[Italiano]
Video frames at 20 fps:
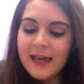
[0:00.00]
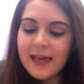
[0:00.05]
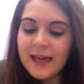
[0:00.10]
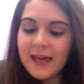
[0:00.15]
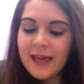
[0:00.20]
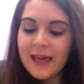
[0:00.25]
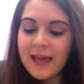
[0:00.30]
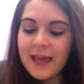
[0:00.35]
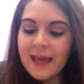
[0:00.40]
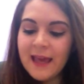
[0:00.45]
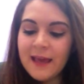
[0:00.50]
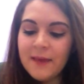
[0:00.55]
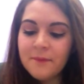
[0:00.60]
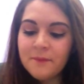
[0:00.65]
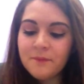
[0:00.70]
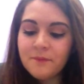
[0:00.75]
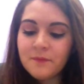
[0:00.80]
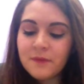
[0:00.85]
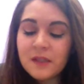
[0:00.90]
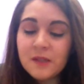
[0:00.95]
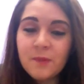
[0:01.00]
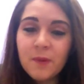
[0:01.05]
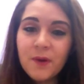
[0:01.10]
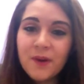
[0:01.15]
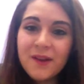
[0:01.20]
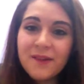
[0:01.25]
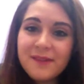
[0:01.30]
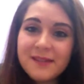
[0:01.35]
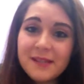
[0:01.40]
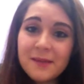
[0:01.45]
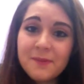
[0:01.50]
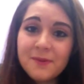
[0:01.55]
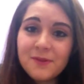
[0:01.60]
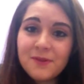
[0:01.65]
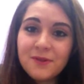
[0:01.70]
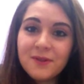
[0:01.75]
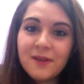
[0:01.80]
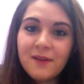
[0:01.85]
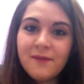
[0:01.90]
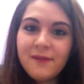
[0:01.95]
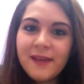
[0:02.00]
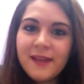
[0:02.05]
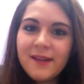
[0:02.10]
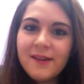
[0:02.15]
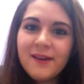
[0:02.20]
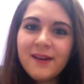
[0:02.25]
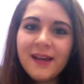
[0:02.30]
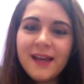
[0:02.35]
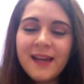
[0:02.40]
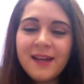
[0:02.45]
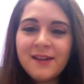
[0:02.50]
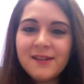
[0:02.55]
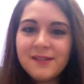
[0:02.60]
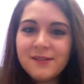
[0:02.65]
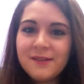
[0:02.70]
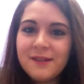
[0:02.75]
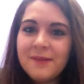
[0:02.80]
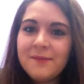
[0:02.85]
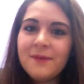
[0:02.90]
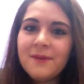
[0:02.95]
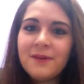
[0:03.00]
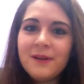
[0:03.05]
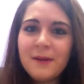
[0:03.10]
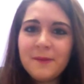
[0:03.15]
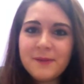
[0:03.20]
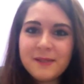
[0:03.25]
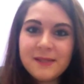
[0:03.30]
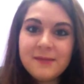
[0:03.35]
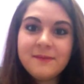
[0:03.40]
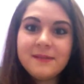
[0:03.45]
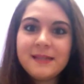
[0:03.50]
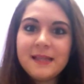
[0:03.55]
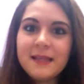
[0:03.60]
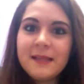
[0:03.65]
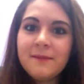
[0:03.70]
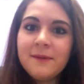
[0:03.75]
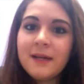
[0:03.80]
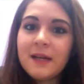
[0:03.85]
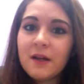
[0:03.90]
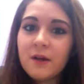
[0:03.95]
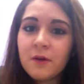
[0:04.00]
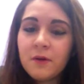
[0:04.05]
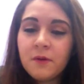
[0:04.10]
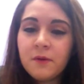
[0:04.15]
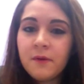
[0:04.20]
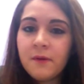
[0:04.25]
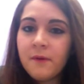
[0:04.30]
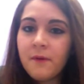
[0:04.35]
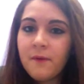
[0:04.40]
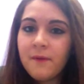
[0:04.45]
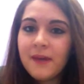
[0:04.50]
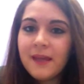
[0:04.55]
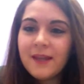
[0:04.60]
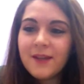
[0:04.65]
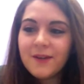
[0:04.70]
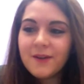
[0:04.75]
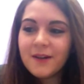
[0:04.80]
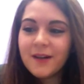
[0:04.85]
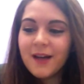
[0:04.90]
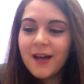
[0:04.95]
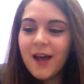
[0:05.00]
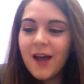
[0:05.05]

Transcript: E spero che vi sia piaciuto il video e noi ci vediamo la prossima settimana con un nuovo video.